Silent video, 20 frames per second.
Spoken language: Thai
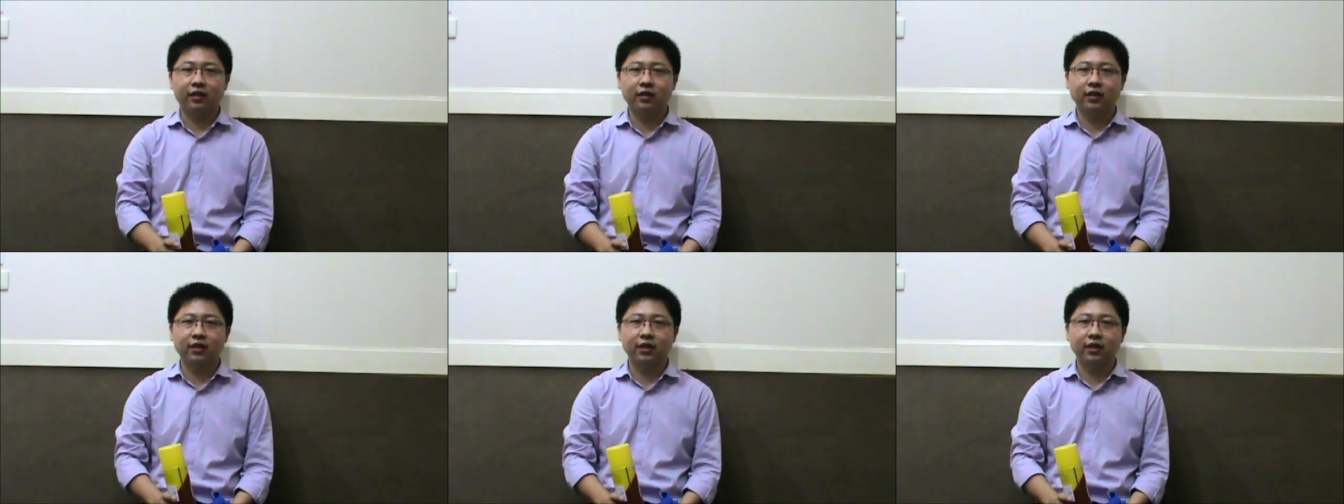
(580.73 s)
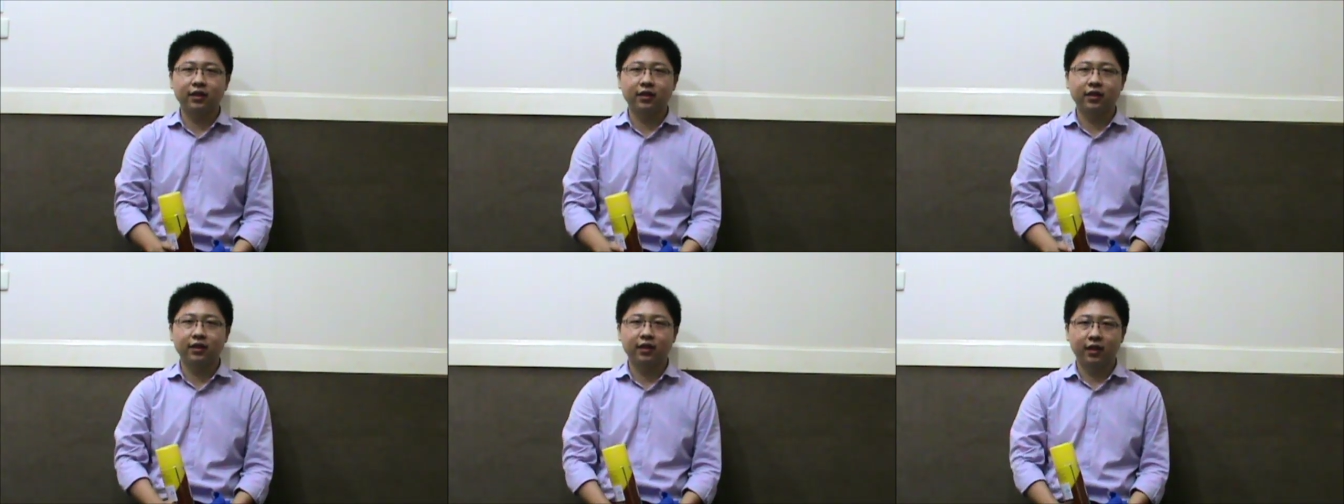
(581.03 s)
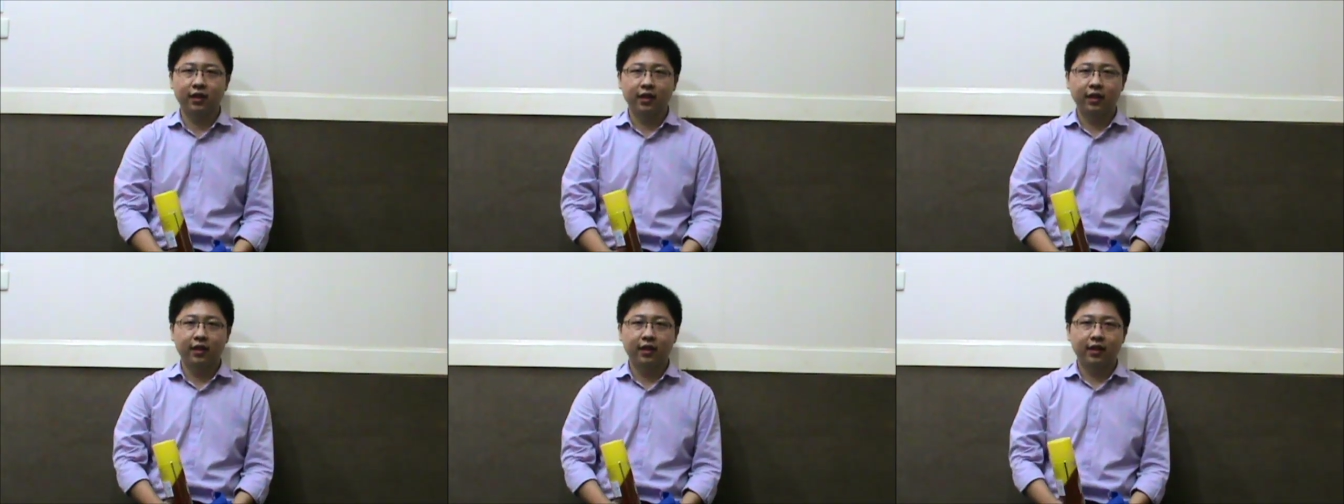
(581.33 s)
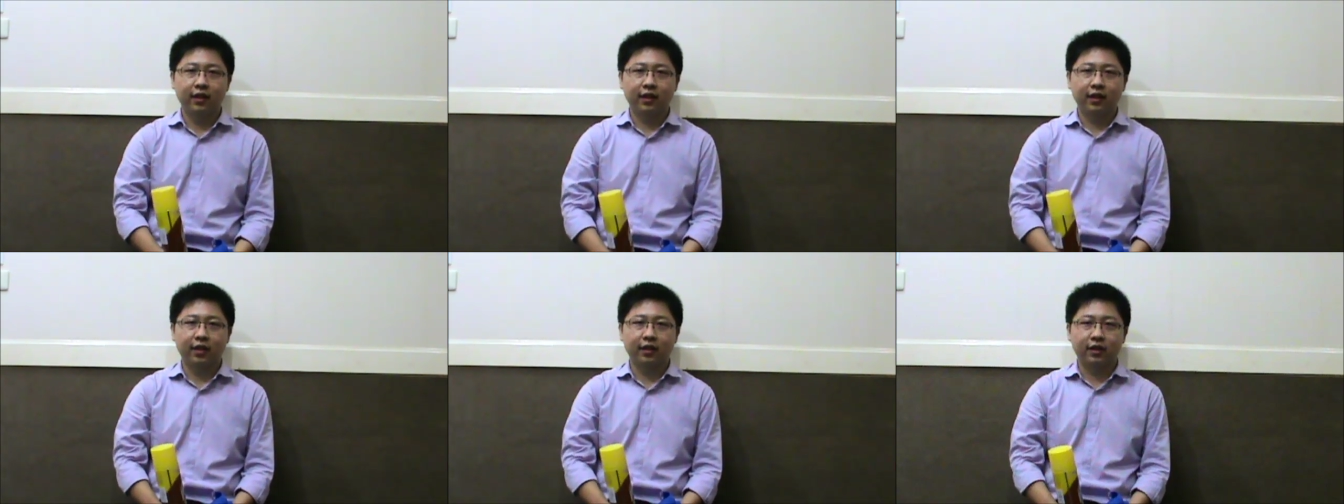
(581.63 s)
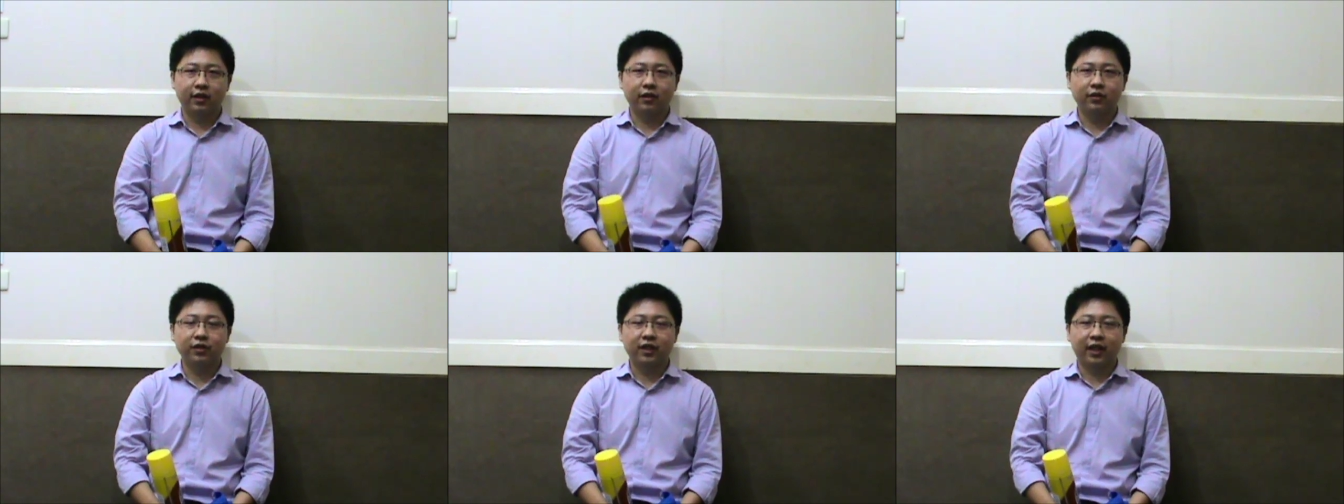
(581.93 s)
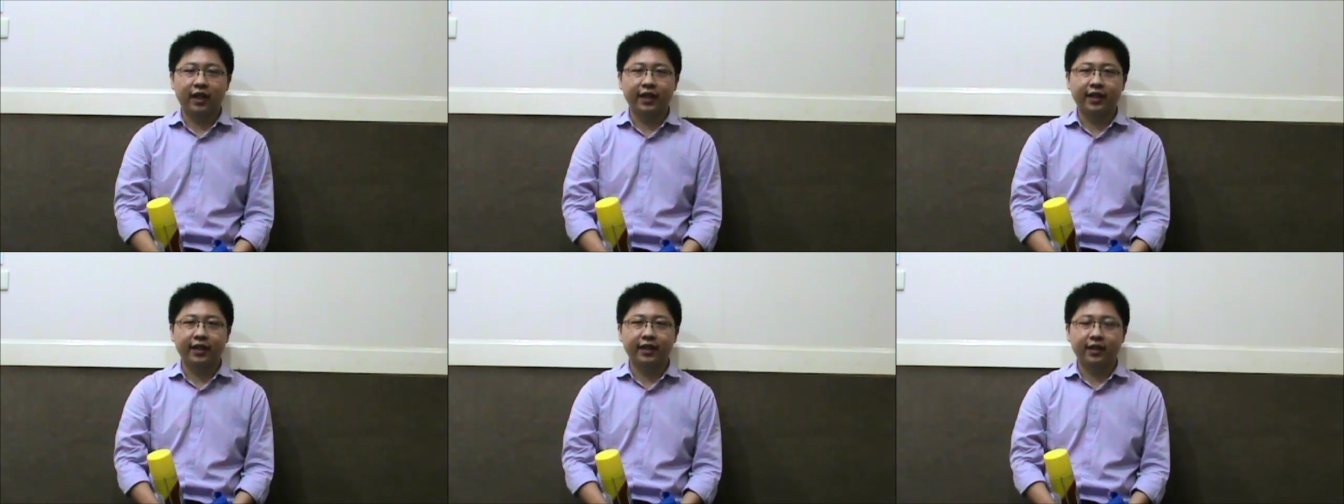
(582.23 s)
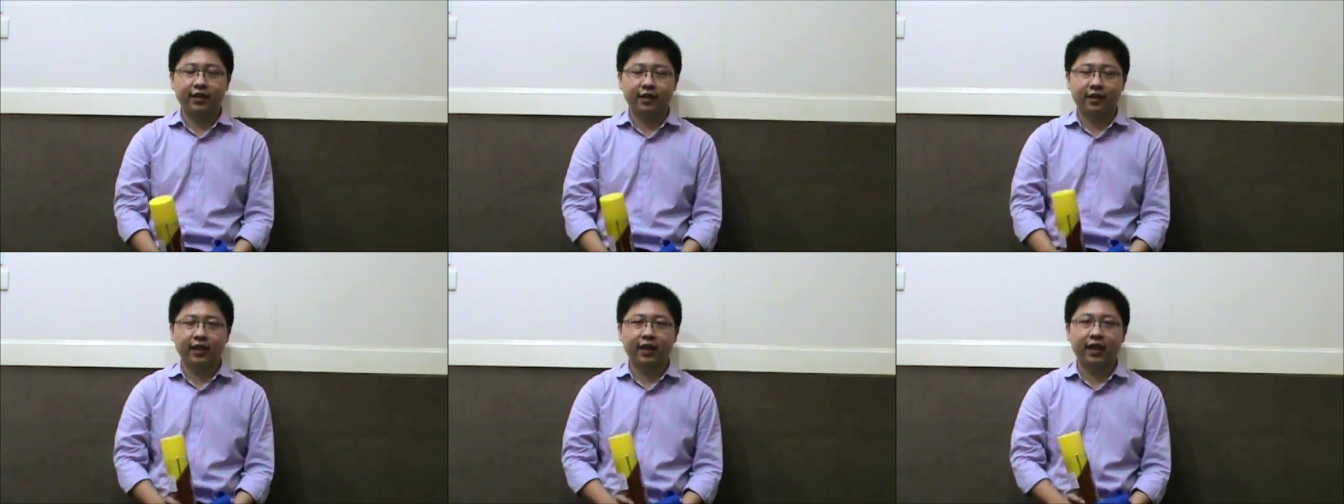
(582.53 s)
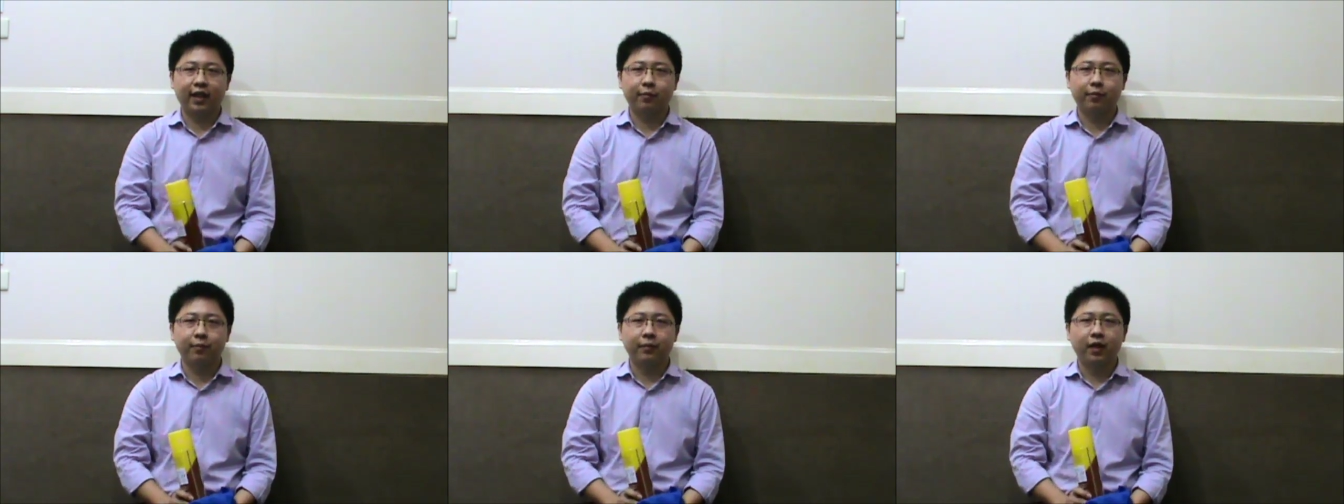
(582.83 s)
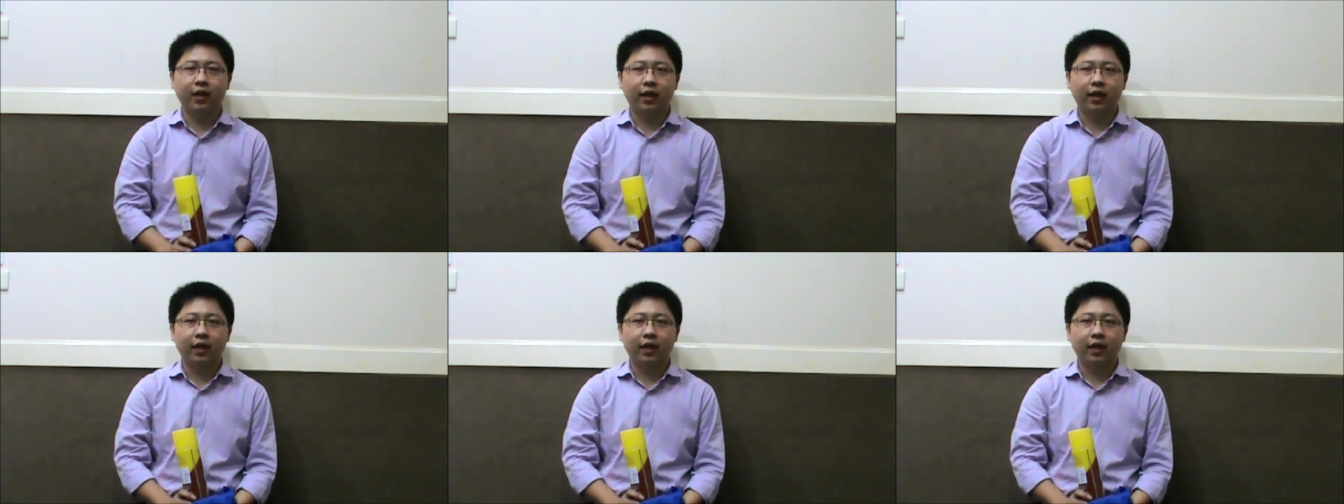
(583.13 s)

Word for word: ก็คือก็ต้องใช้นะครับ